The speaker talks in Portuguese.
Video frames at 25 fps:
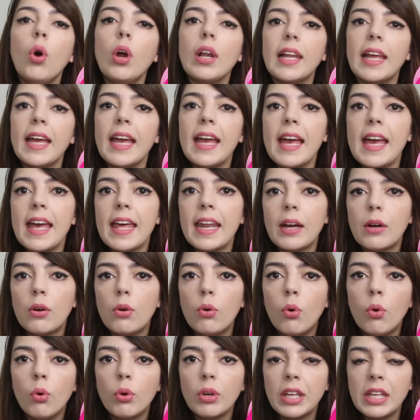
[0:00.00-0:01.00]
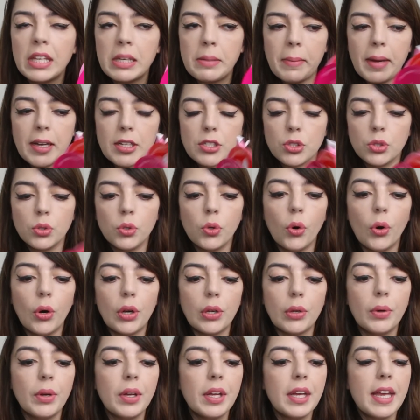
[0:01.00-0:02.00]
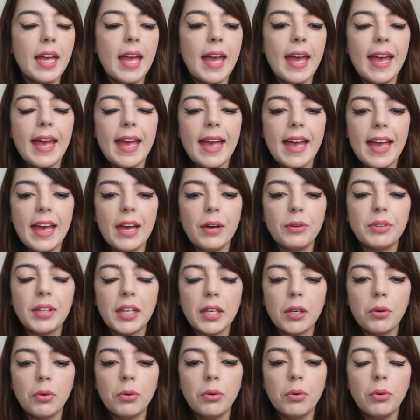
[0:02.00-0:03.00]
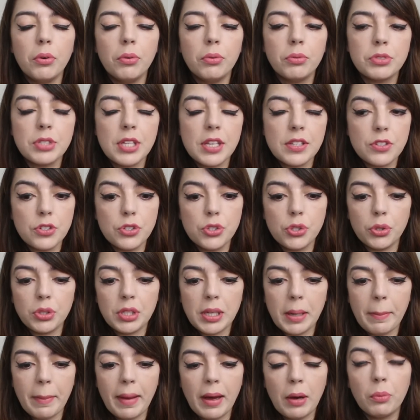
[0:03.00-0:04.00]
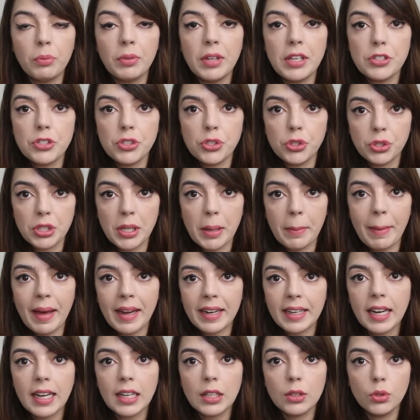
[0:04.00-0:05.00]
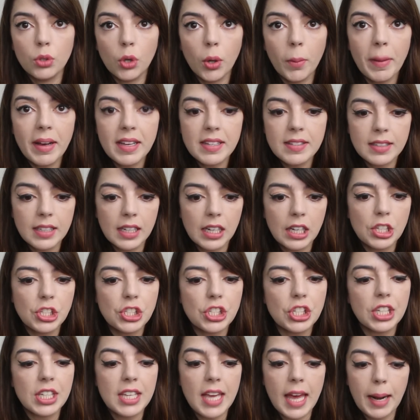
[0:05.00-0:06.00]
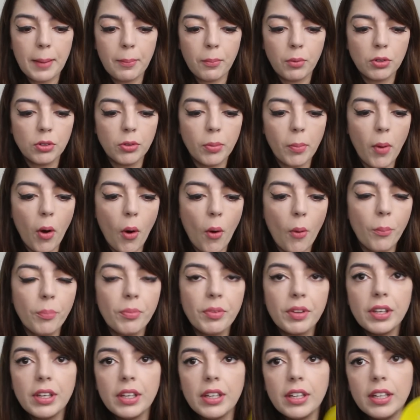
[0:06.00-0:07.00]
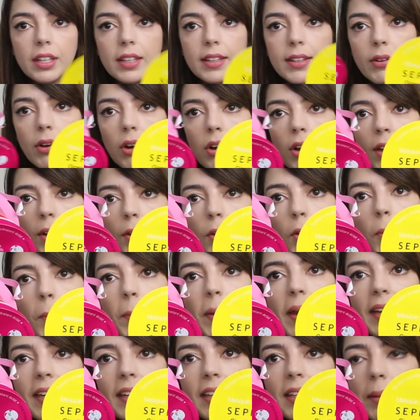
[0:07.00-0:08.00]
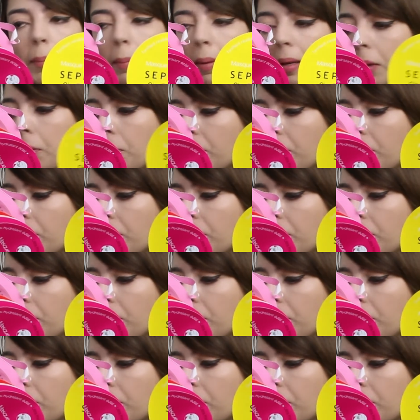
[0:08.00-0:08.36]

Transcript: olheira, com ruguinho embaixo do olho. É, eu tenho um desses, de outra, um desses de outra marca que durou bastante e que era muito bom. Então agora eu comprei aqui também